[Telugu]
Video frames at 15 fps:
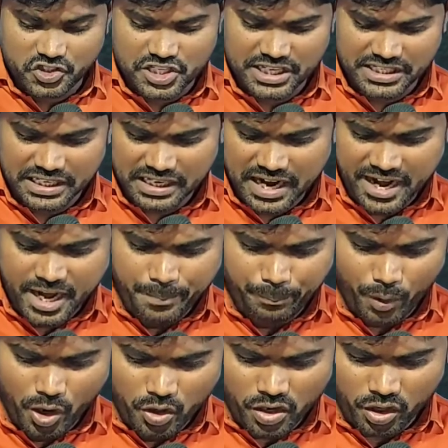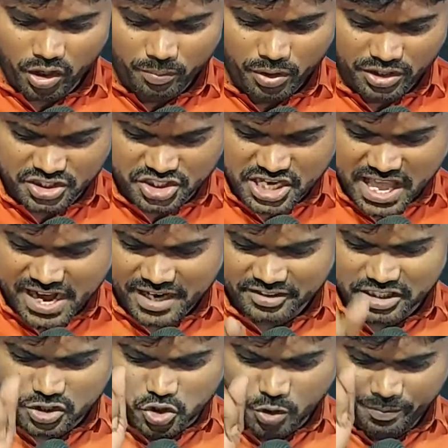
చెడ్డ కానీ పలుకకమో జాగ్రత్త